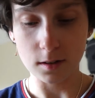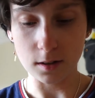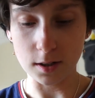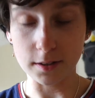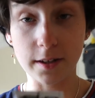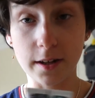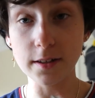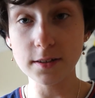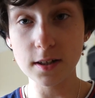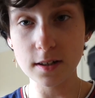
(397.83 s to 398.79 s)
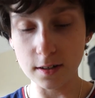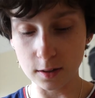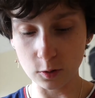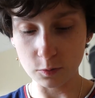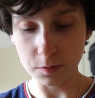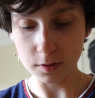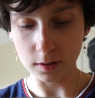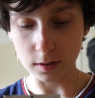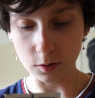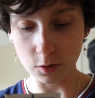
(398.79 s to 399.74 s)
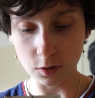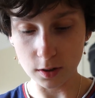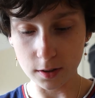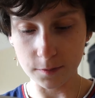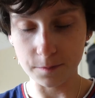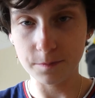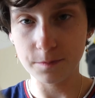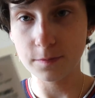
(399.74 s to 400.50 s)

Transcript: Э, третье, я купила такое